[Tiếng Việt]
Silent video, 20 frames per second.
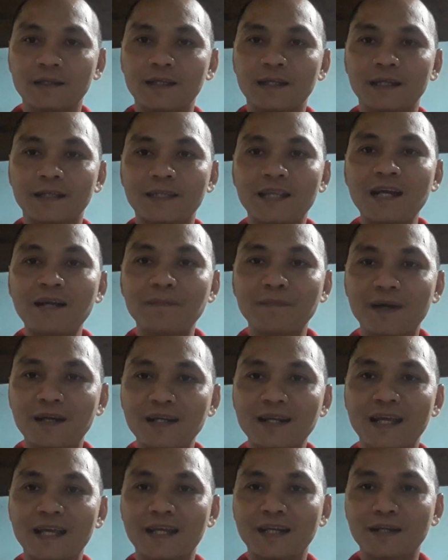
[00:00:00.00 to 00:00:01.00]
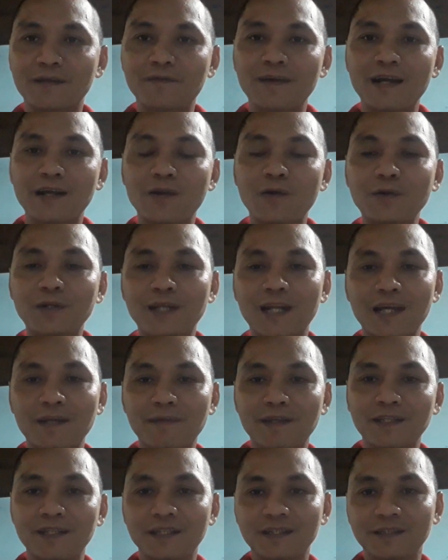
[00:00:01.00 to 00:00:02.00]
thì tắt mở đèn là pha cốt
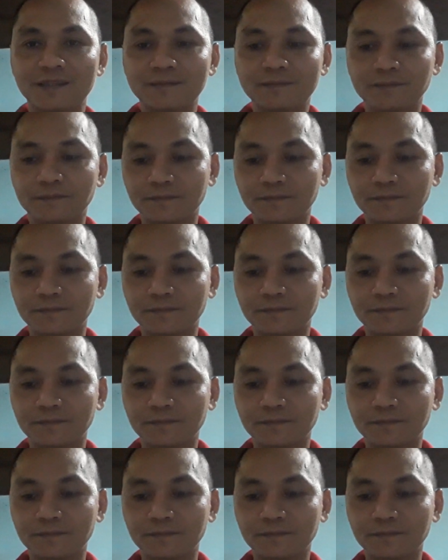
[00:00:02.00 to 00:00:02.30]
lại bình thường